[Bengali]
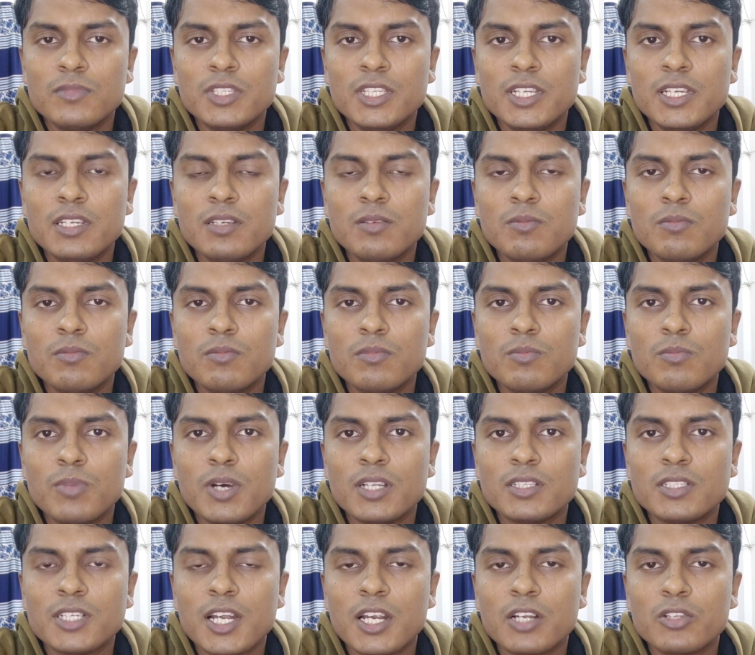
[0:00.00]
তিন বা
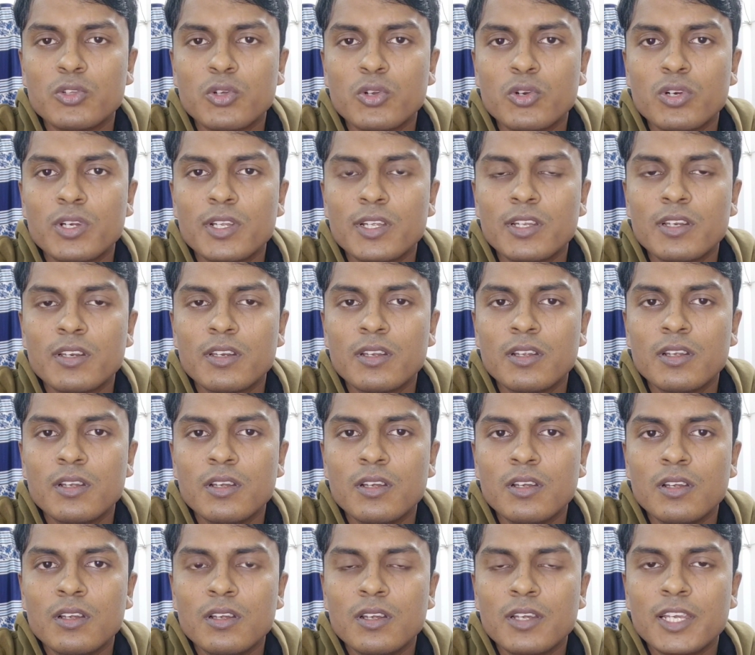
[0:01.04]
চার ধরনের
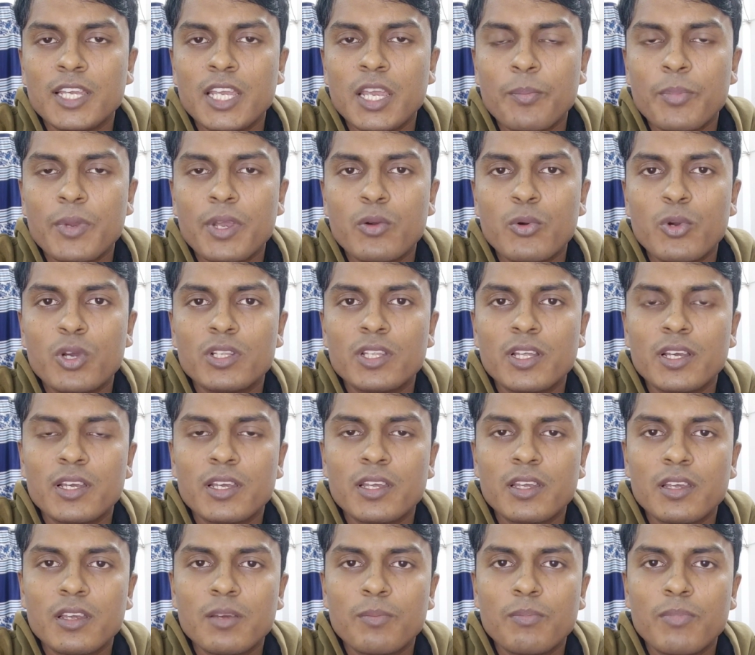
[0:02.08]
কেপিআই হয়ে
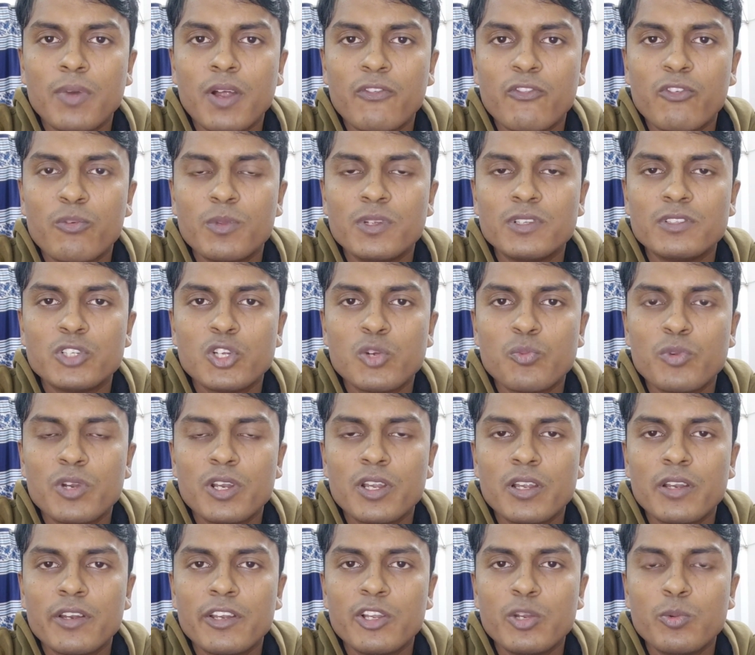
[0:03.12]
থাকে পারফরমেন্সের
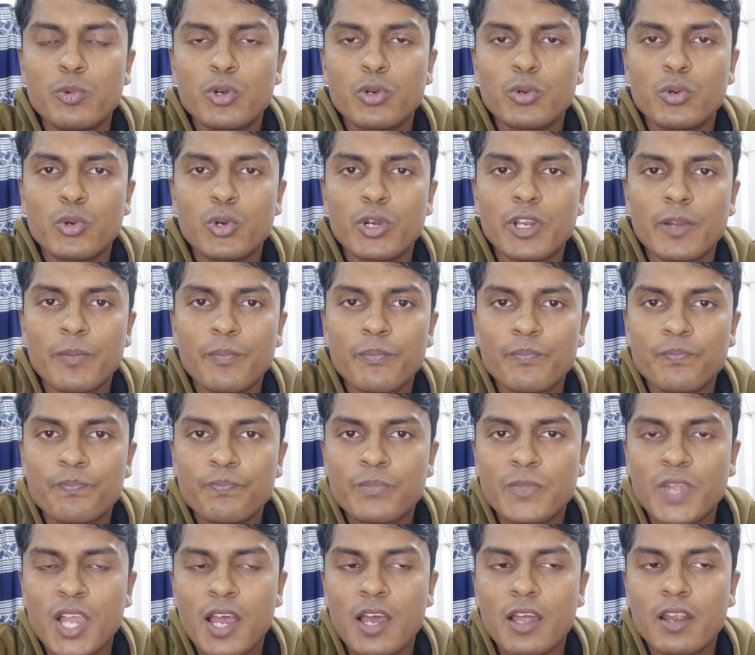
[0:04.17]
উপরে নির্ভর করে
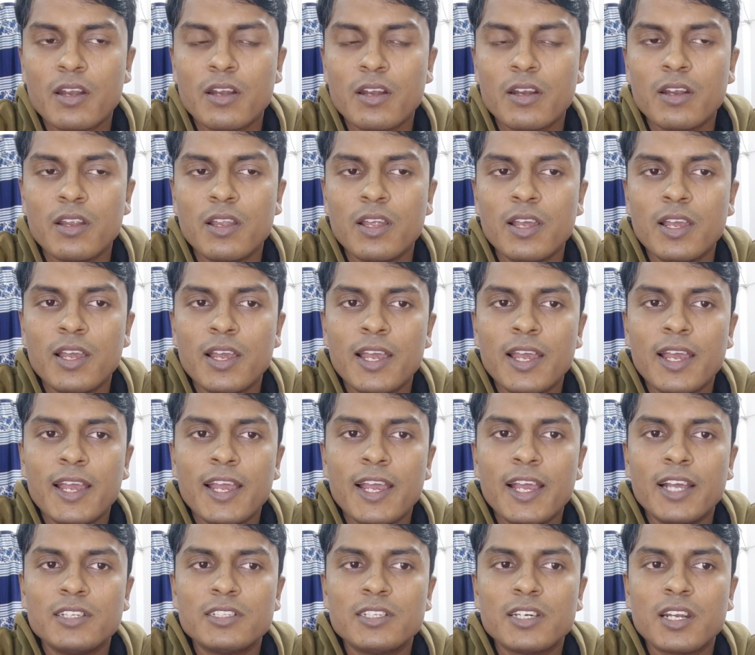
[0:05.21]
আর
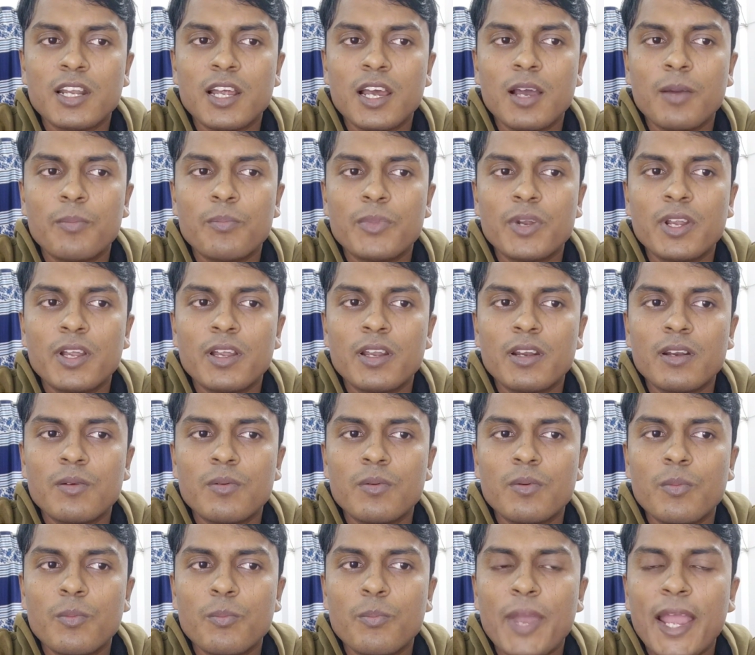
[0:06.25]
এছাড়া আপনার
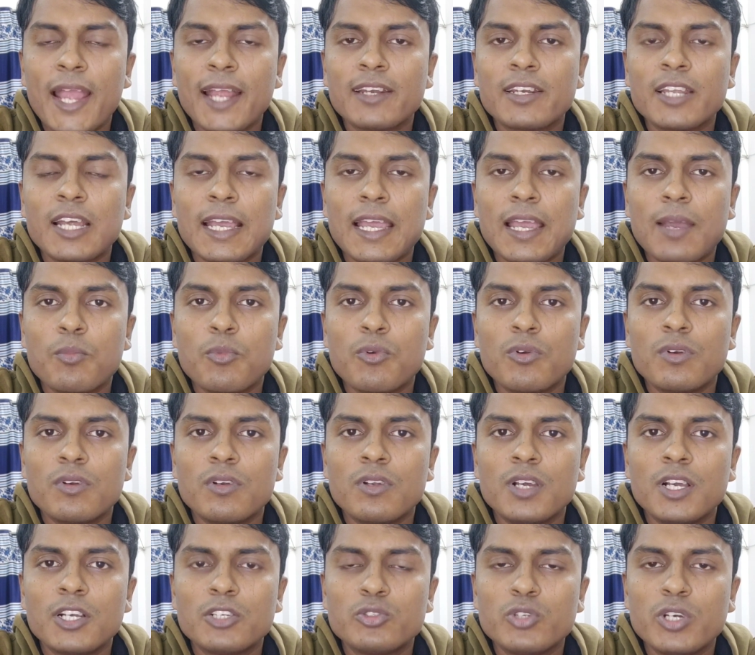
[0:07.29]
ব্যাংকটা কেমন
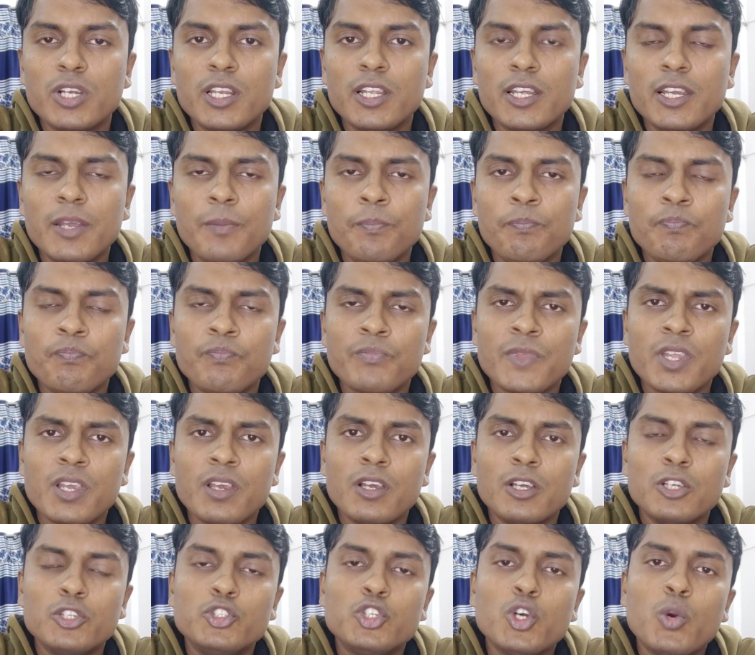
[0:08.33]
অ্যাকচুয়ালি
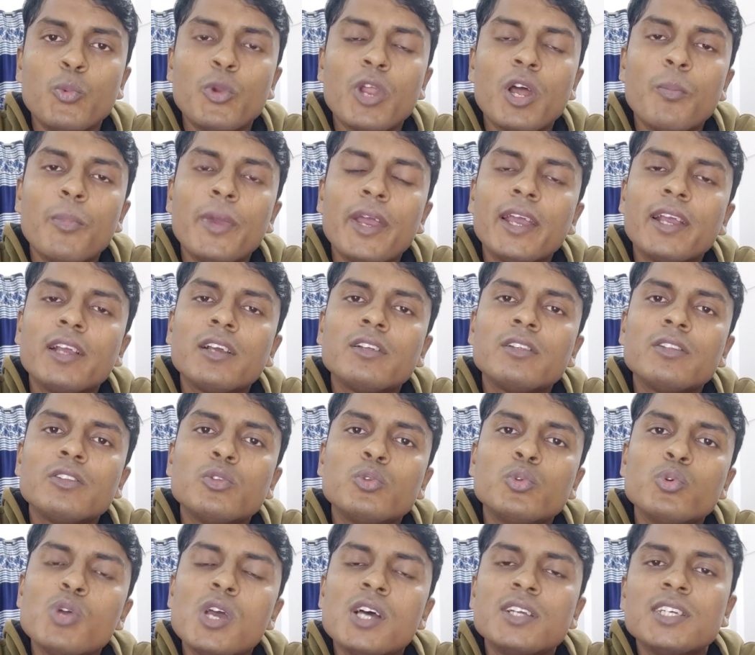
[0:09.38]
যমুনা ব্যাংক
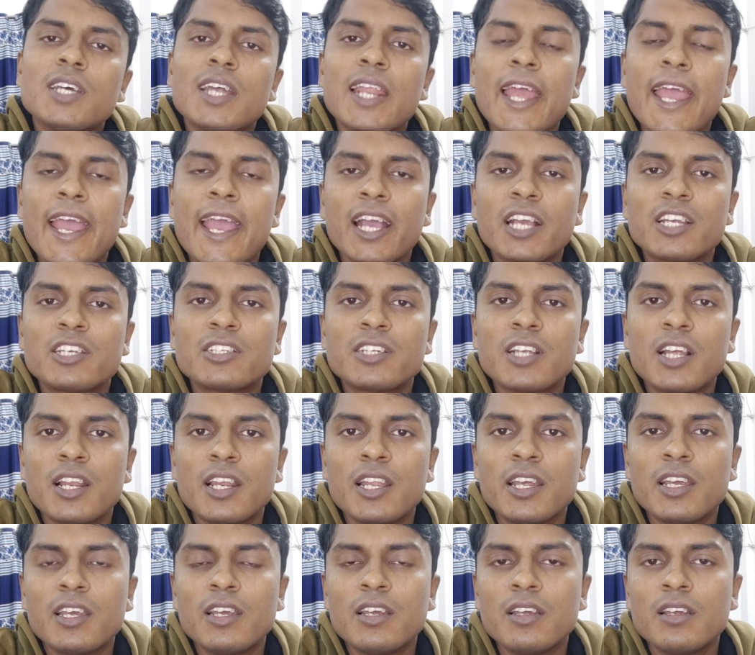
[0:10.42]
দুই
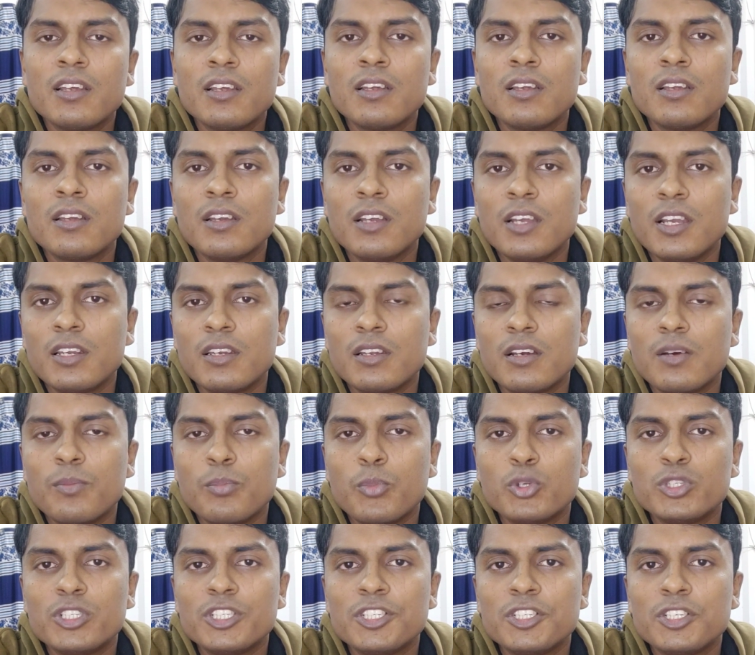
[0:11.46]
সালে এটা
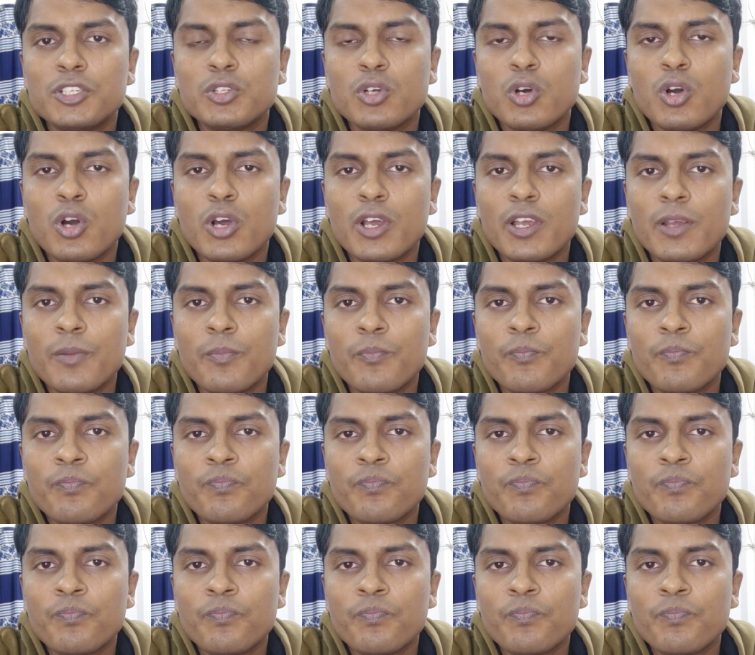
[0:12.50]
প্রতিষ্ঠিত হয়